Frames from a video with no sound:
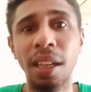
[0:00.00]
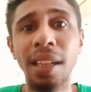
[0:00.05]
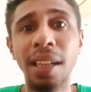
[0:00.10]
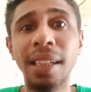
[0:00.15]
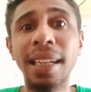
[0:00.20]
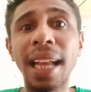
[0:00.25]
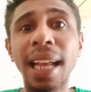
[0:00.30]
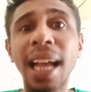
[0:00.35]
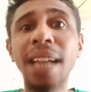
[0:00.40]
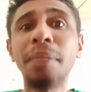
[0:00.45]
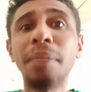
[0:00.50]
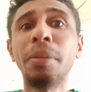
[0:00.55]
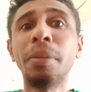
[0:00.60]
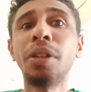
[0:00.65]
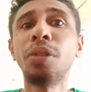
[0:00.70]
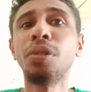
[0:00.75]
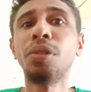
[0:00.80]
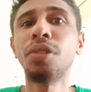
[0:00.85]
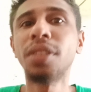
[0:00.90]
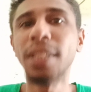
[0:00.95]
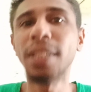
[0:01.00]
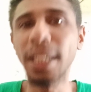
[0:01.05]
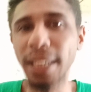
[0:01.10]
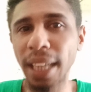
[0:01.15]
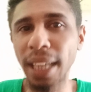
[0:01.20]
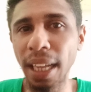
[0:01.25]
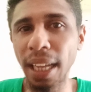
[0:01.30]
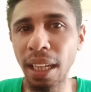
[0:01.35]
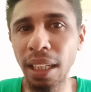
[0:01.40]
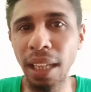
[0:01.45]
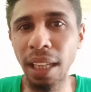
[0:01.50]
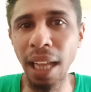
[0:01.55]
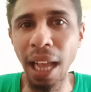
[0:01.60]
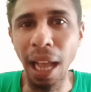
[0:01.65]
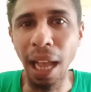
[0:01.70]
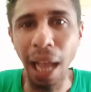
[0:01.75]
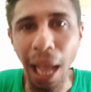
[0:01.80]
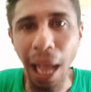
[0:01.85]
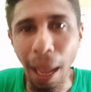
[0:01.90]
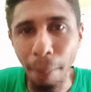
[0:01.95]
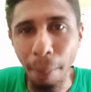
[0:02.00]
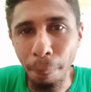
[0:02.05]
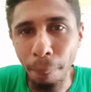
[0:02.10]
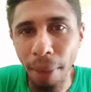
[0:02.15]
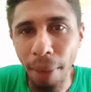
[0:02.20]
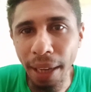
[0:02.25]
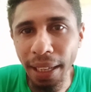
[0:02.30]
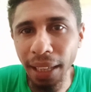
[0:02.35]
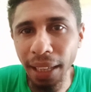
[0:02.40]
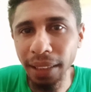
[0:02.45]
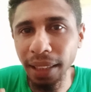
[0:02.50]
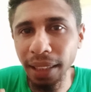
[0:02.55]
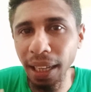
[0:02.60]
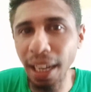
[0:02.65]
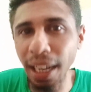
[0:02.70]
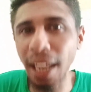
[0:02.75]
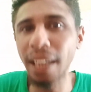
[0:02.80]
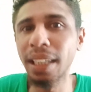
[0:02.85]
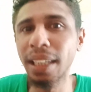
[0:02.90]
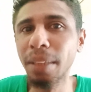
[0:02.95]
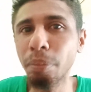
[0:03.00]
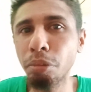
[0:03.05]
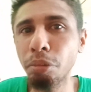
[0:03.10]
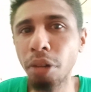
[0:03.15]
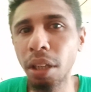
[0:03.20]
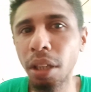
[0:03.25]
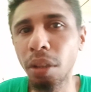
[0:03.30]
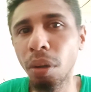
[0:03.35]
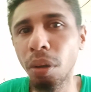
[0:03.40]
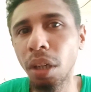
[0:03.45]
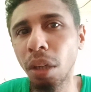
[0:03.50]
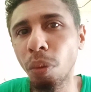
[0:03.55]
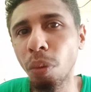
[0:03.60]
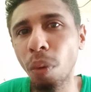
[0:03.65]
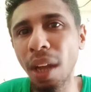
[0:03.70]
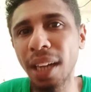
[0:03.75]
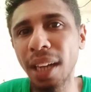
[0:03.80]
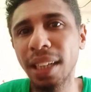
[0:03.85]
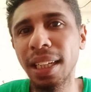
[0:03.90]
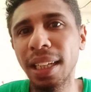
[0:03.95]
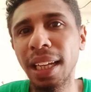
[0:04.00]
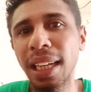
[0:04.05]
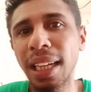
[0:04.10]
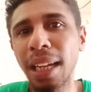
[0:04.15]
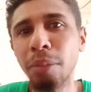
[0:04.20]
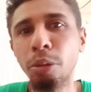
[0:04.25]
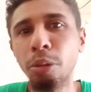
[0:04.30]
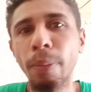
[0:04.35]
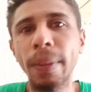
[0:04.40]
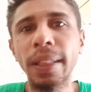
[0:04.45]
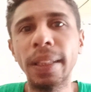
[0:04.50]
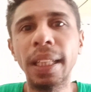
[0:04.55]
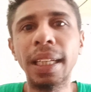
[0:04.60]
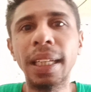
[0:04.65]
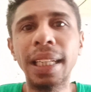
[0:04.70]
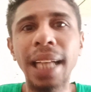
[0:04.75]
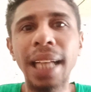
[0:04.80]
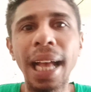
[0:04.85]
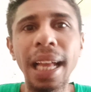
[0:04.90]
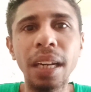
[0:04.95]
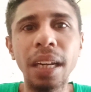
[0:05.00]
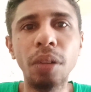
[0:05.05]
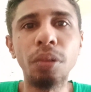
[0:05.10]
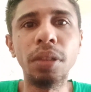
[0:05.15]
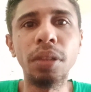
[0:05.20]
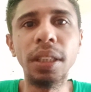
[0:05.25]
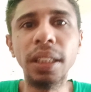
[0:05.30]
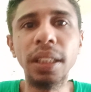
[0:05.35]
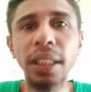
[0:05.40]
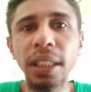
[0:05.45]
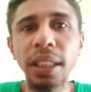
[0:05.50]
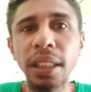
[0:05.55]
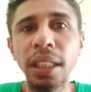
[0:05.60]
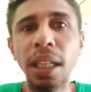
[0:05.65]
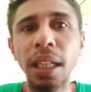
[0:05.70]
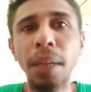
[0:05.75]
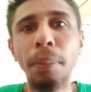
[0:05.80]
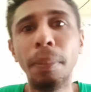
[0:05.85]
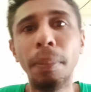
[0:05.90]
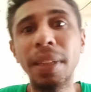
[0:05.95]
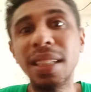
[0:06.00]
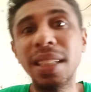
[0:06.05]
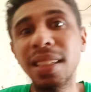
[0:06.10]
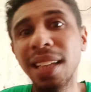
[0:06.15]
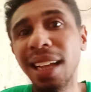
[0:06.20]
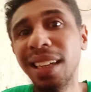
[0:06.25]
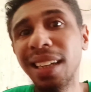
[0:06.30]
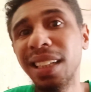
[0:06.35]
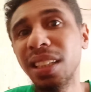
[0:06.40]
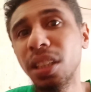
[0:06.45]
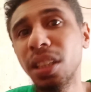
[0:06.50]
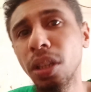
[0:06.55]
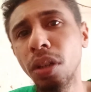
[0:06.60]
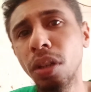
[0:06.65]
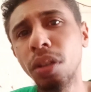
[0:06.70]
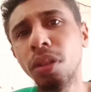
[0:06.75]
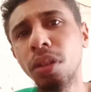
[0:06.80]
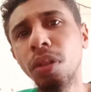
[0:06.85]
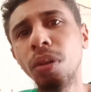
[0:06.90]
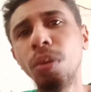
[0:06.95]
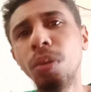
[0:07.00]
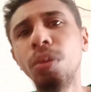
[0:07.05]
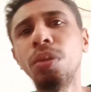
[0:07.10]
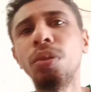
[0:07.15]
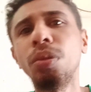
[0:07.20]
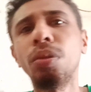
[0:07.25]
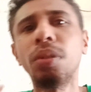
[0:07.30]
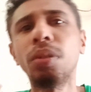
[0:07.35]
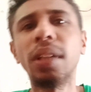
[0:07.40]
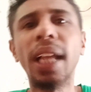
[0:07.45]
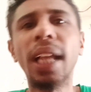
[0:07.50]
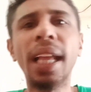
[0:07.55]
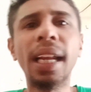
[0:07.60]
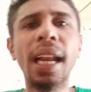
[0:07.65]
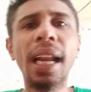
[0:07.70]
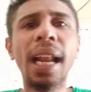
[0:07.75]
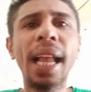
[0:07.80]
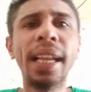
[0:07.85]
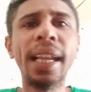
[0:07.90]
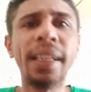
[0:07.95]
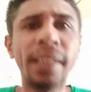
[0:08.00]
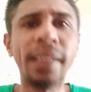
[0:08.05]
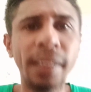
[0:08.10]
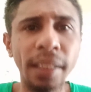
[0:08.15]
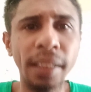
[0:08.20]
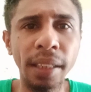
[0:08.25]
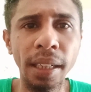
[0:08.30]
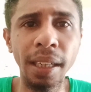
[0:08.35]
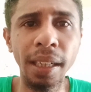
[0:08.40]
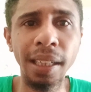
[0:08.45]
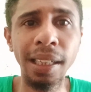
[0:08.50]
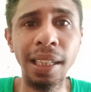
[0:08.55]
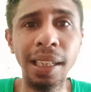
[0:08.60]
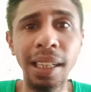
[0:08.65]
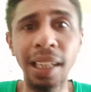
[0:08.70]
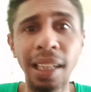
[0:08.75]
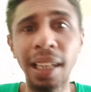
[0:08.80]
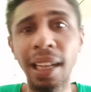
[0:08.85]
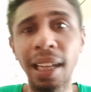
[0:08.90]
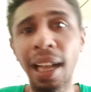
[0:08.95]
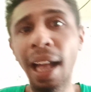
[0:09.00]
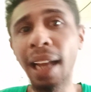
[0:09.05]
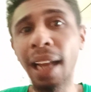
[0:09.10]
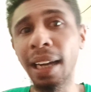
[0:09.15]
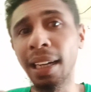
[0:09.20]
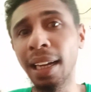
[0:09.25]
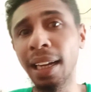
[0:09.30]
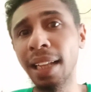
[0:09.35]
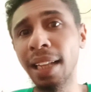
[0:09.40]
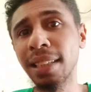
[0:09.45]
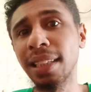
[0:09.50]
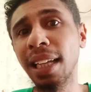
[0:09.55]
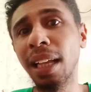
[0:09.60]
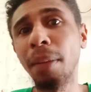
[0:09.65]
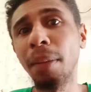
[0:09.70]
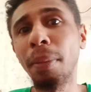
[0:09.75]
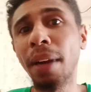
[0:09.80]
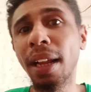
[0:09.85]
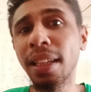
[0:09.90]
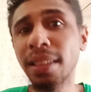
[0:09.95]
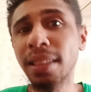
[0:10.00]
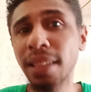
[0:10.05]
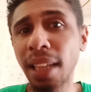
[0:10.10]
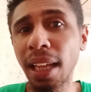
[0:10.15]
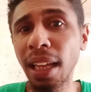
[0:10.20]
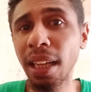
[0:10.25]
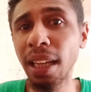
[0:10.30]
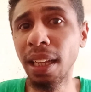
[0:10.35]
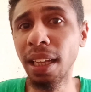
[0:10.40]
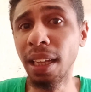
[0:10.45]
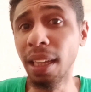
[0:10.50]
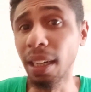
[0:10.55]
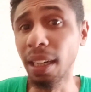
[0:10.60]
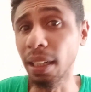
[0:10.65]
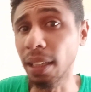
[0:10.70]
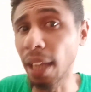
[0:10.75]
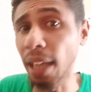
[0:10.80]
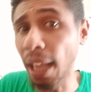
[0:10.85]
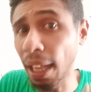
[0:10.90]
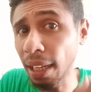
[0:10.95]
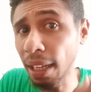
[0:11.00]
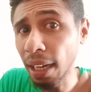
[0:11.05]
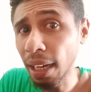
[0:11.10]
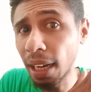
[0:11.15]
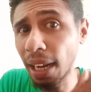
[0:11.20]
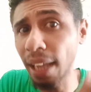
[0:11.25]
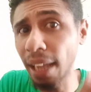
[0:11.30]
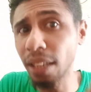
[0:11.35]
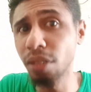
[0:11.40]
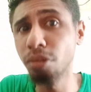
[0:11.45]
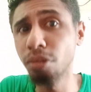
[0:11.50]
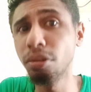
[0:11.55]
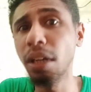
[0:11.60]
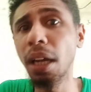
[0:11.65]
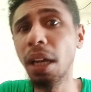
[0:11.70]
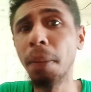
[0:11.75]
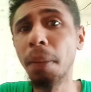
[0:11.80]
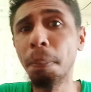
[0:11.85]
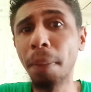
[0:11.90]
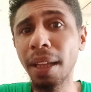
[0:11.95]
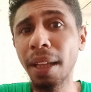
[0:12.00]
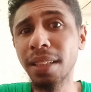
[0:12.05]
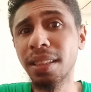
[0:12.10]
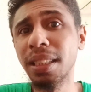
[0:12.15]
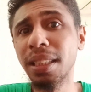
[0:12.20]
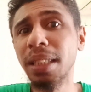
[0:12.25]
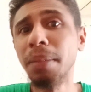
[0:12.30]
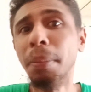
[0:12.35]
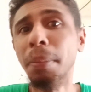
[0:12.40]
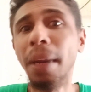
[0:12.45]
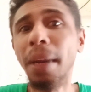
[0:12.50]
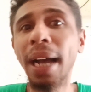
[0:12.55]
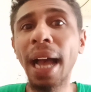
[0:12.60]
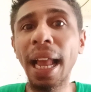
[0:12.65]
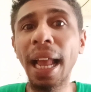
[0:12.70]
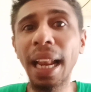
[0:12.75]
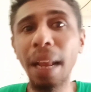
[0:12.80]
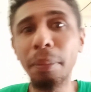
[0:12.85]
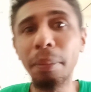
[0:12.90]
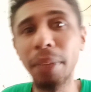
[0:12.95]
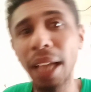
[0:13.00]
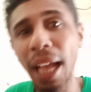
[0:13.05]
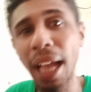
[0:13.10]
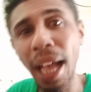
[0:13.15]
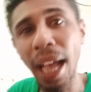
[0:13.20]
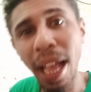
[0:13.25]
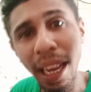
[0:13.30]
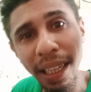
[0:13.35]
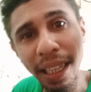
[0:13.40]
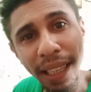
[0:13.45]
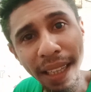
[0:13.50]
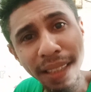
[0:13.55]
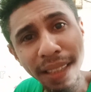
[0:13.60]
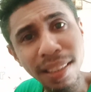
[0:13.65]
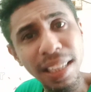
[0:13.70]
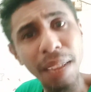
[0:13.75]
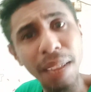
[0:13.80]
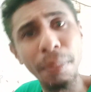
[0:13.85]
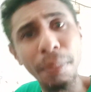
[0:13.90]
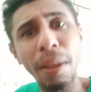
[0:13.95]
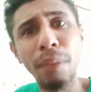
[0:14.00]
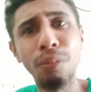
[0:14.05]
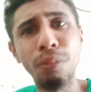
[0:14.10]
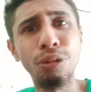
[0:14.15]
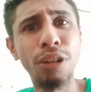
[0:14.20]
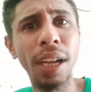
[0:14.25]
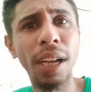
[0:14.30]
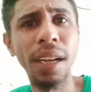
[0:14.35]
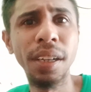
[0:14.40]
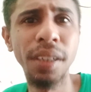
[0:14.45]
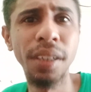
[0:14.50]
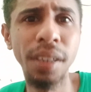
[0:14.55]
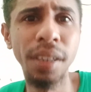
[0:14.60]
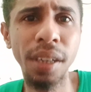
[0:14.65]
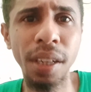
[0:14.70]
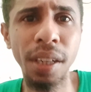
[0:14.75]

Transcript: Dan menurut saya, apa yang telah dibuat oleh warga Kabupaten Karo ini menjadi contoh untuk daerah lain. Karena saya merasa daerah lain juga pasti mengalami hal yang sama, bukan?